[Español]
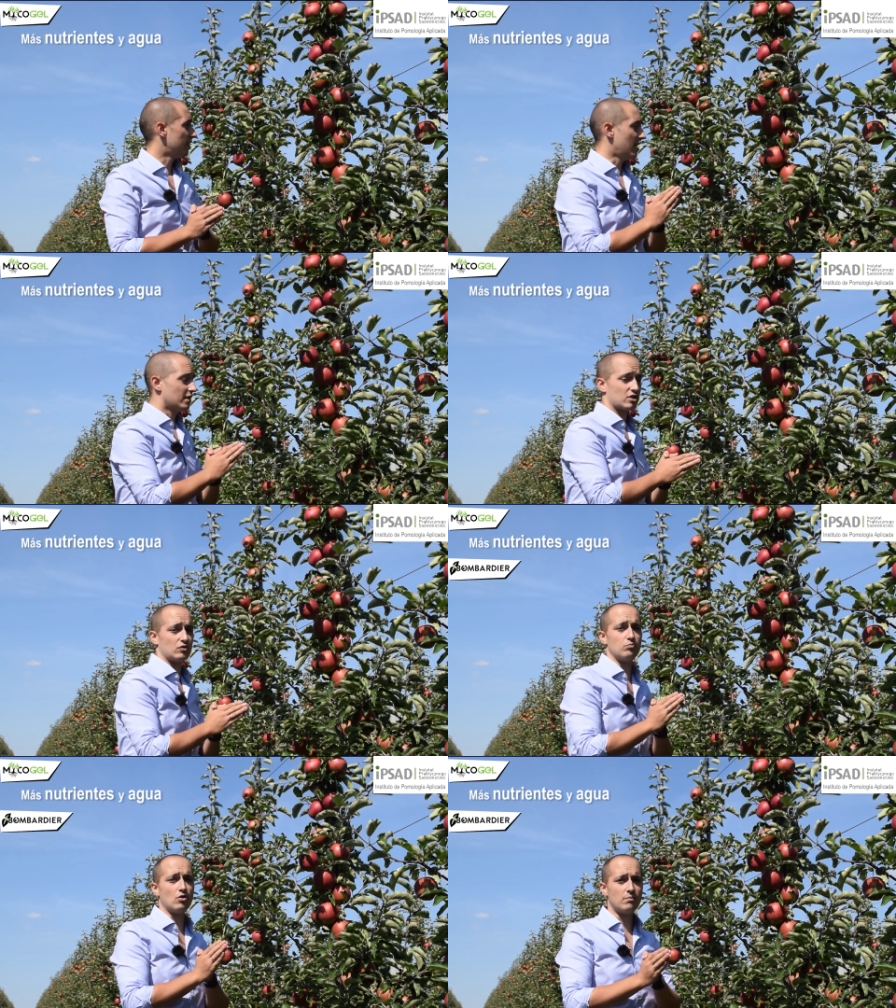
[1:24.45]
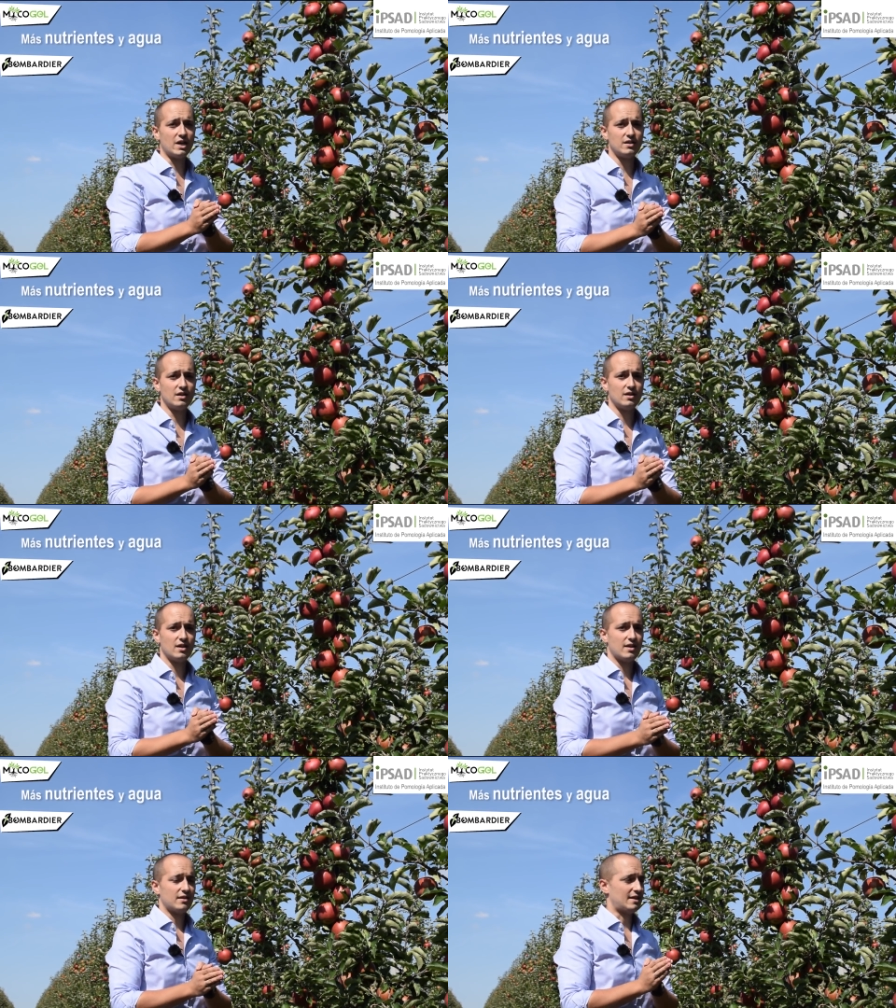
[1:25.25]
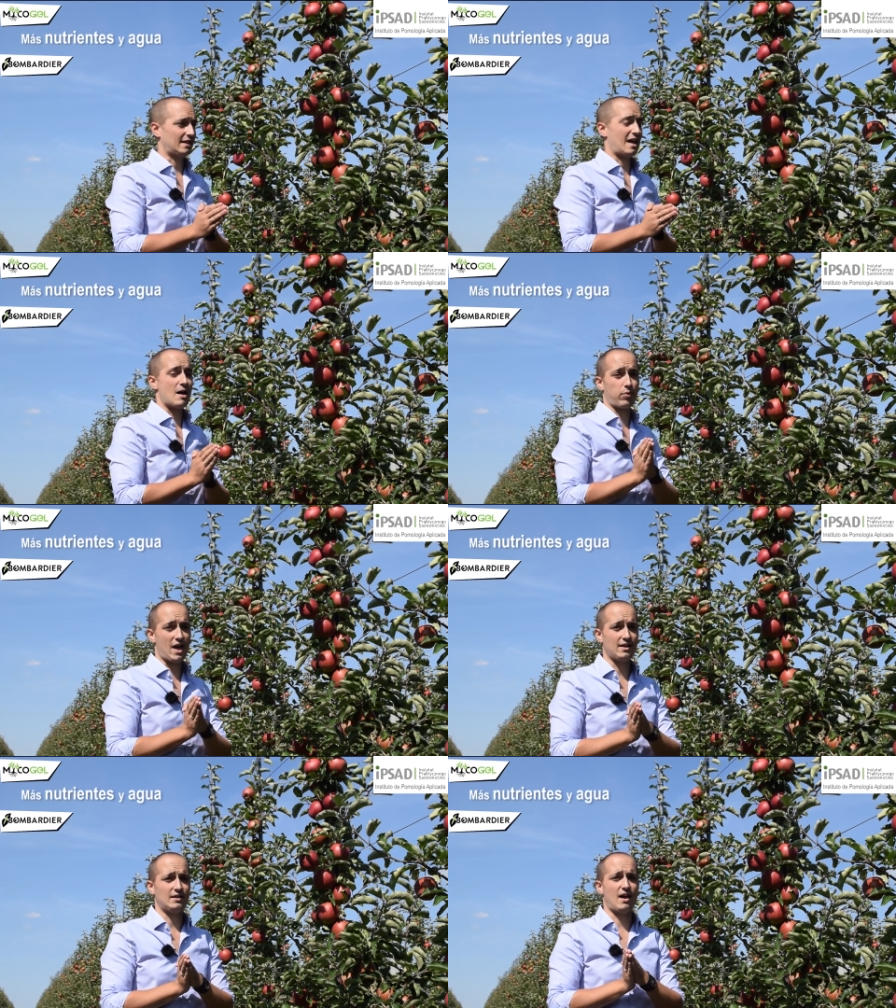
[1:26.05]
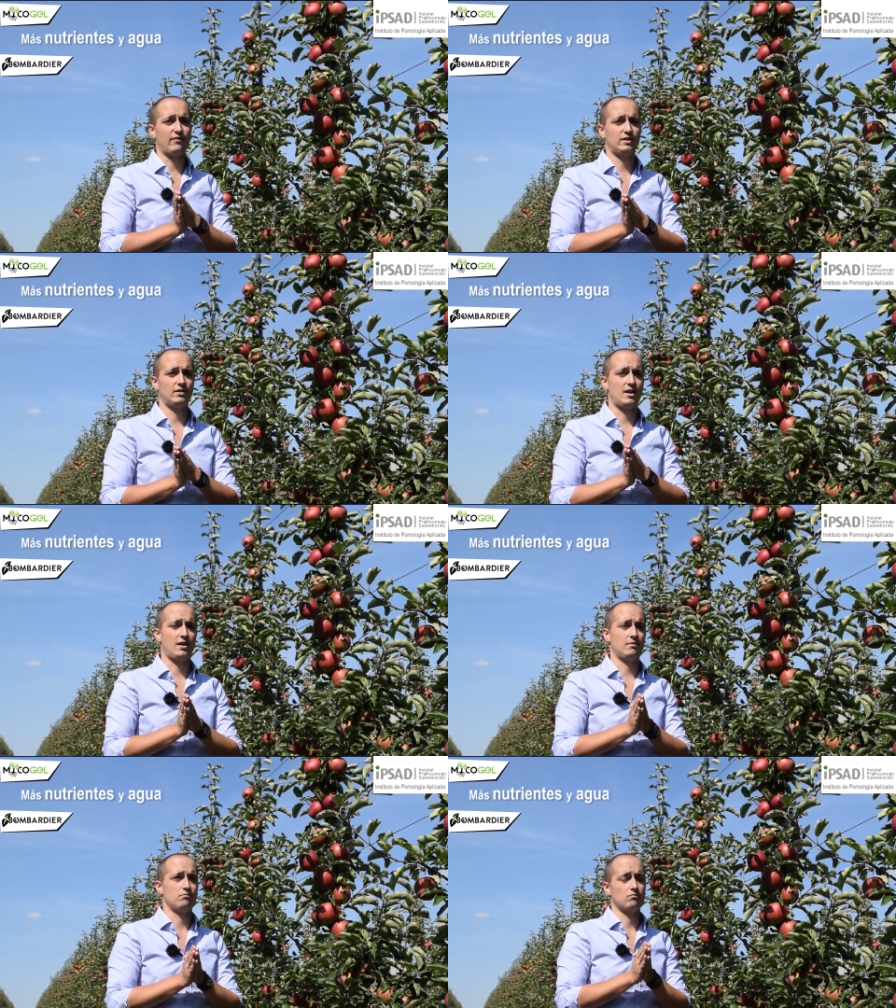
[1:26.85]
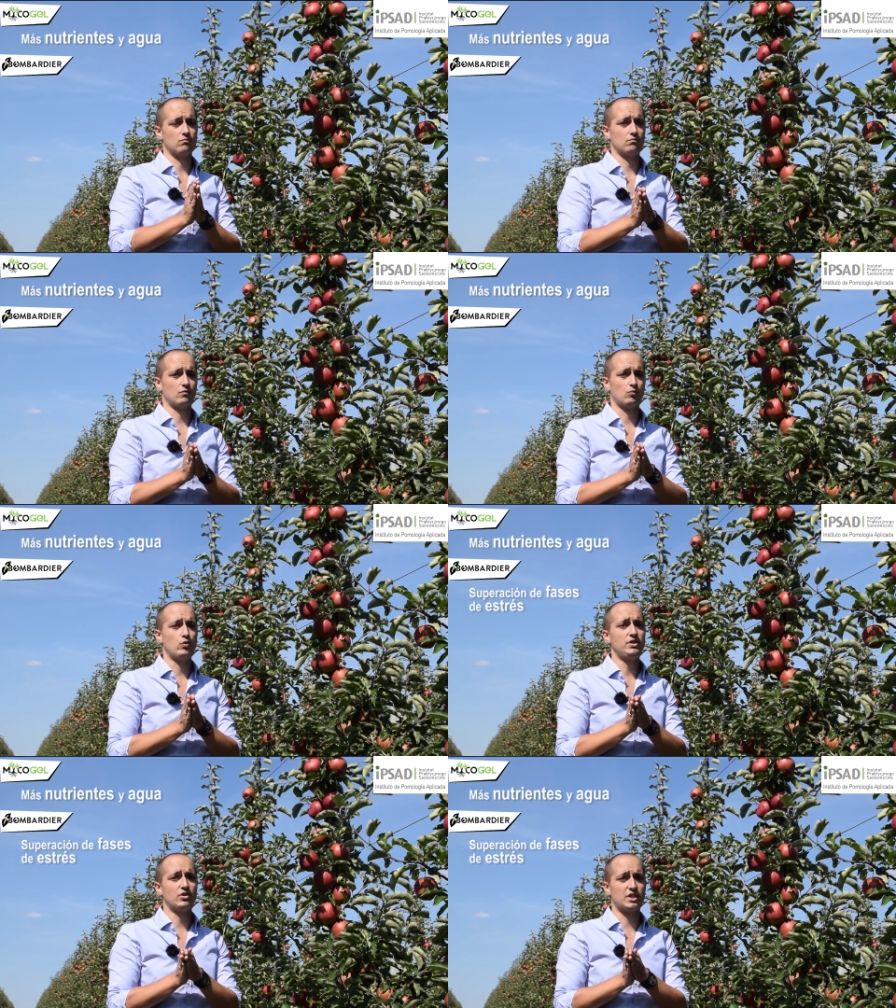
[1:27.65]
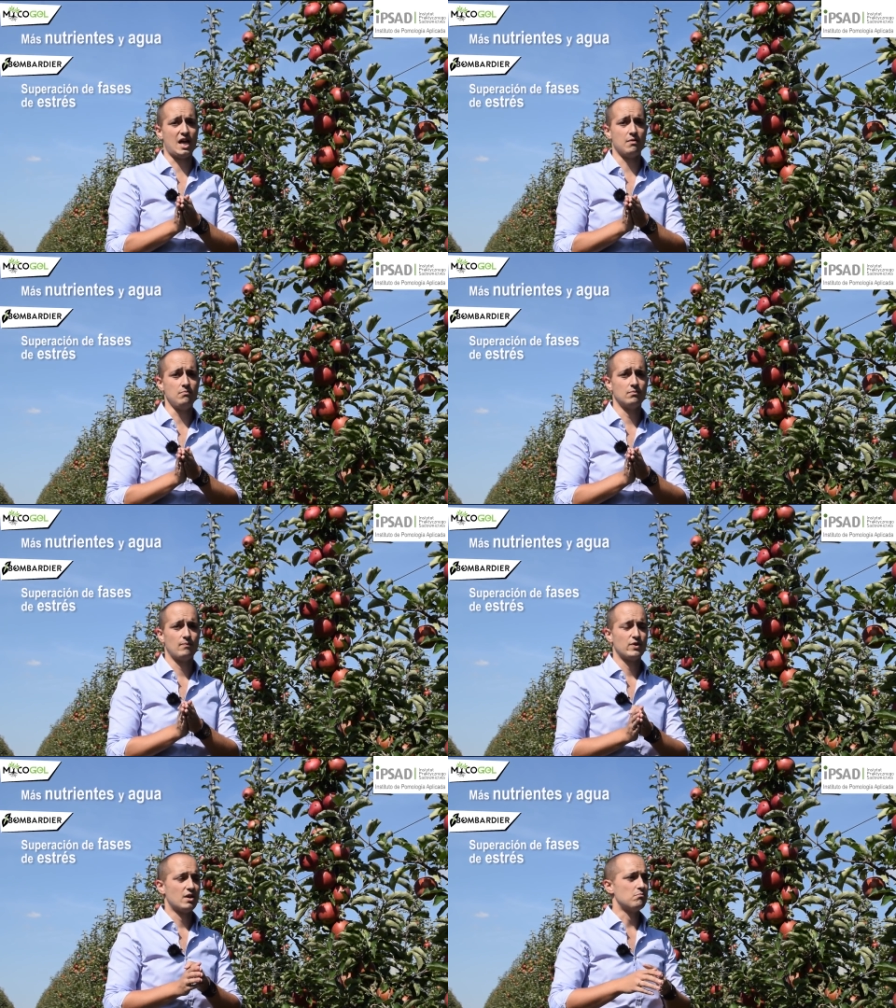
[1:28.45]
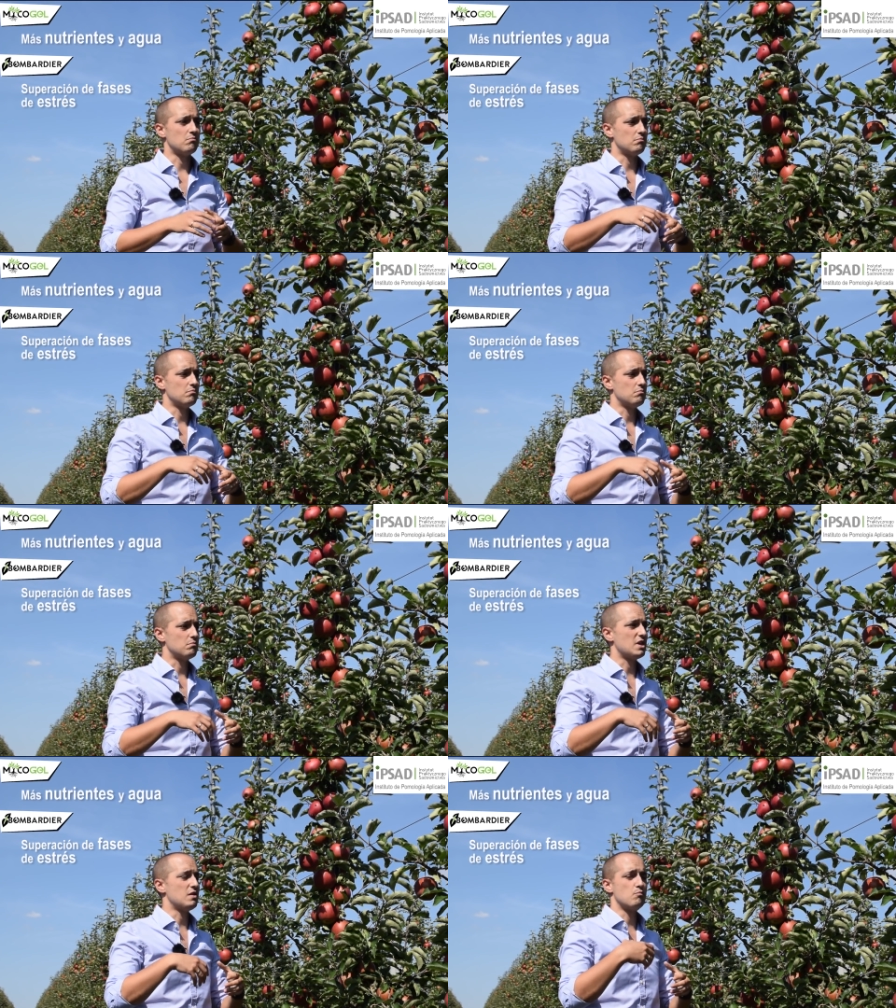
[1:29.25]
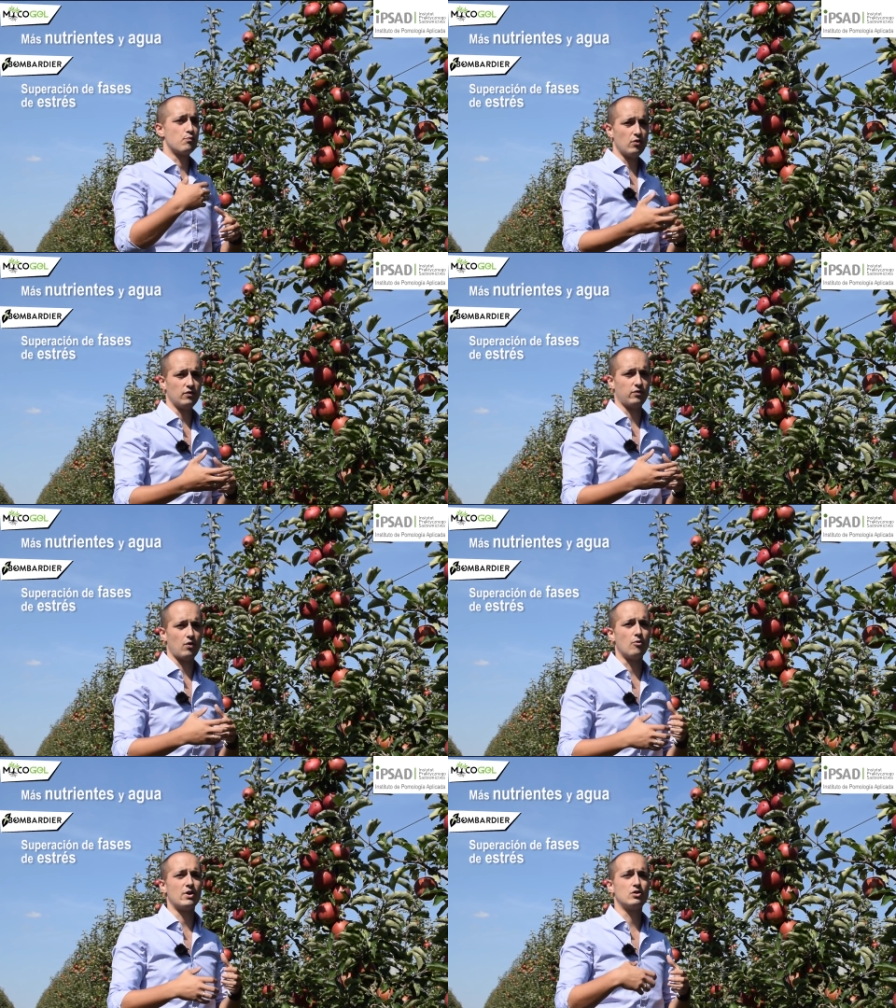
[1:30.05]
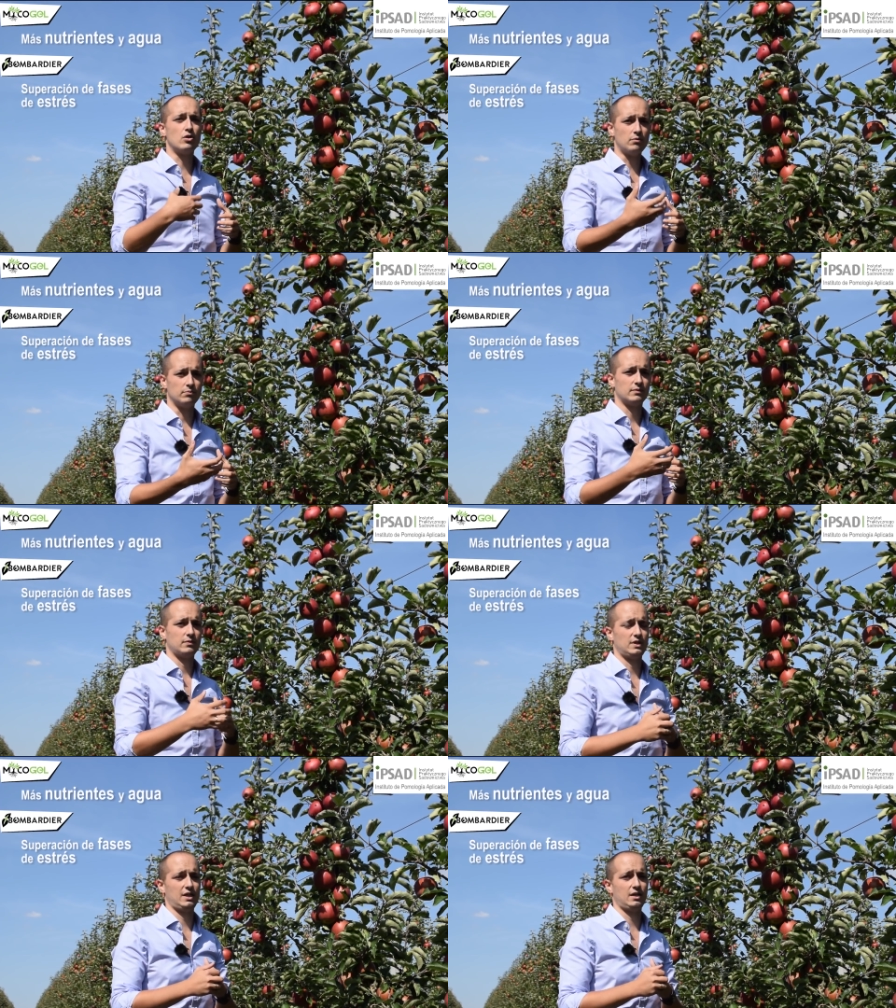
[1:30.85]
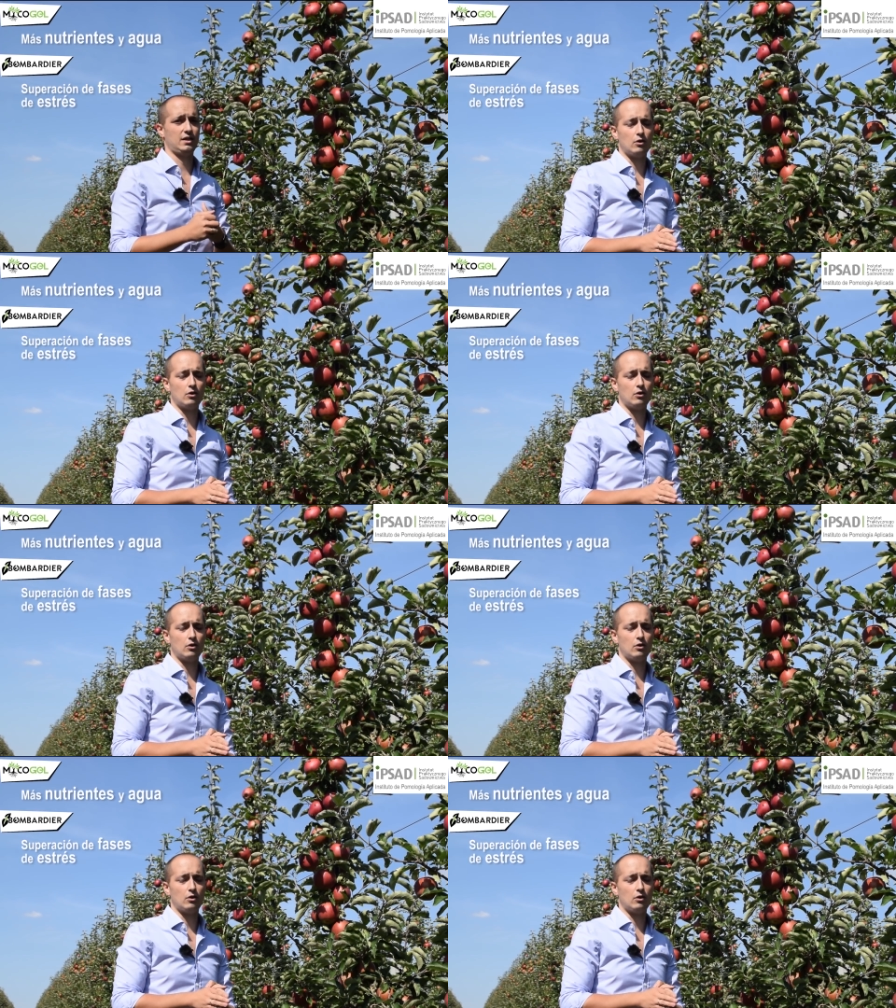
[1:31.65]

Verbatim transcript: Gracias a Bombardier, que aplicado después del invierno ayudó a superar el estrés causado por las bajas temperaturas sufridas en Polonia,